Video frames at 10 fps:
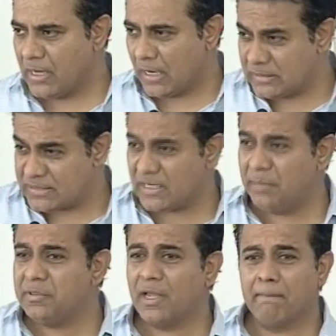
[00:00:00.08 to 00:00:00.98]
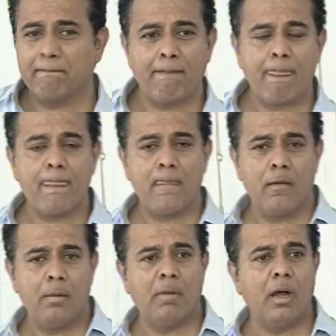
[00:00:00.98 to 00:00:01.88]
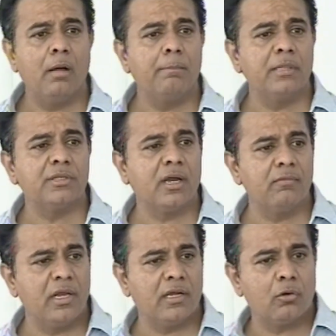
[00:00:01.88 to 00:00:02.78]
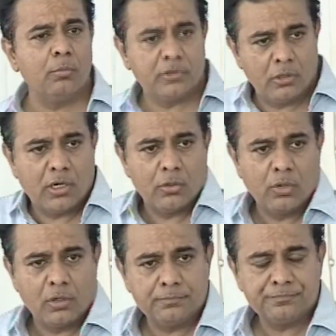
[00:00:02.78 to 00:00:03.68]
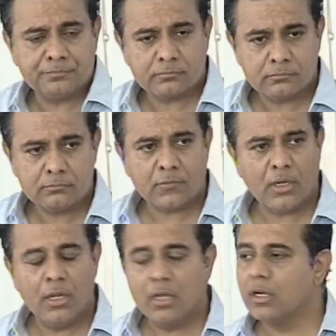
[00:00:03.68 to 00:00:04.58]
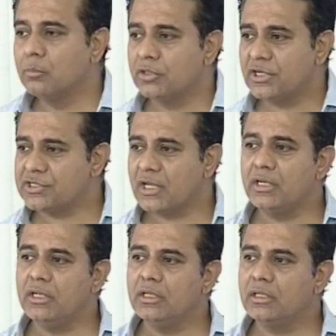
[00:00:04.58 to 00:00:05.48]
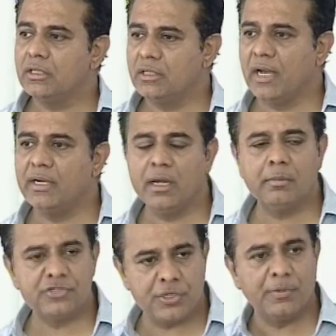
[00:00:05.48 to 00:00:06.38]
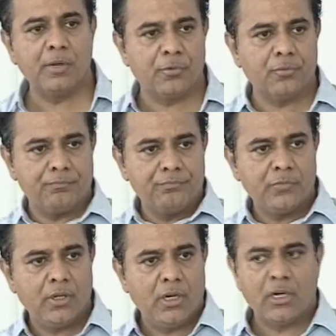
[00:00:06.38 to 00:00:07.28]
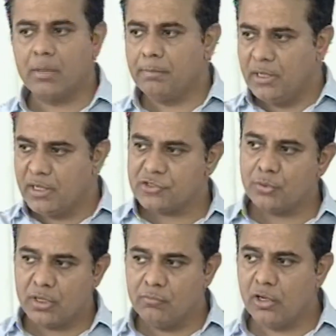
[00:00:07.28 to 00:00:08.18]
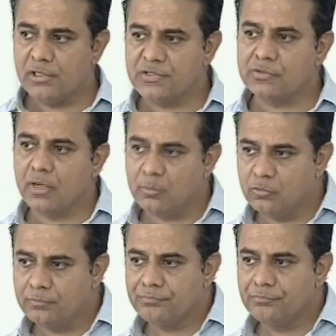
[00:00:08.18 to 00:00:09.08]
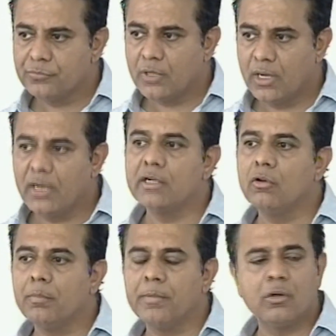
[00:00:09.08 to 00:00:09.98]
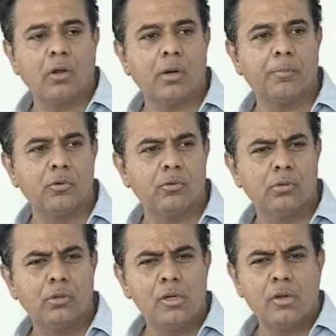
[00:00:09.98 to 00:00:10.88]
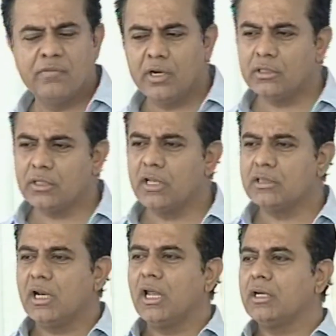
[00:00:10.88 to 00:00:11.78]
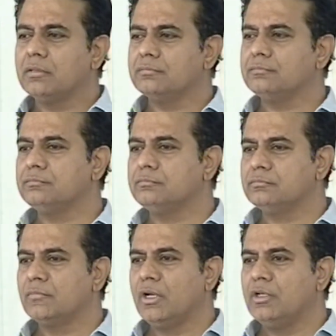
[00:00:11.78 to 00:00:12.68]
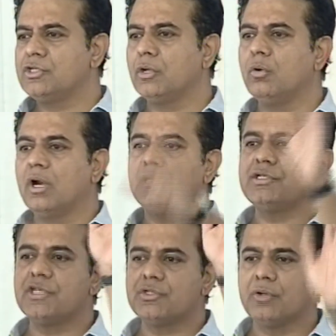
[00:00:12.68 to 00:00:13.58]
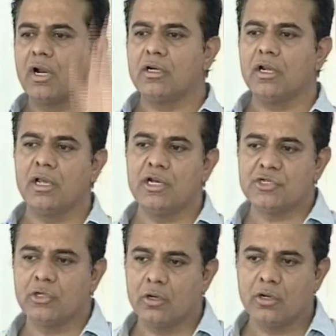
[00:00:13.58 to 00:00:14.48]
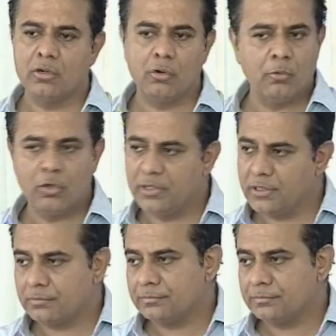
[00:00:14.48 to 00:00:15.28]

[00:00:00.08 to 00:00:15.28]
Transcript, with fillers: అట్ ద సేమ్ టైం మా పత్రికా విలేకరులు మిత్రులు ఇక్కడ ఉన్నారు నేను మొదటిసారి ఈ ఐడియా చెప్పినప్పుడు ఇట్లా బిల్డర్స్ని కూడా ఇన్వాల్వ్ చేస్తున్నాము లేక్ డెవలప్మెంట్లో అన్నప్పుడు వెంటనే తెల్లారి చెరువులు రాసి చేస్తున్నారంట రియల్ ఎస్టేట్లో కానీ ఎవరు మొదలుపెట్టారు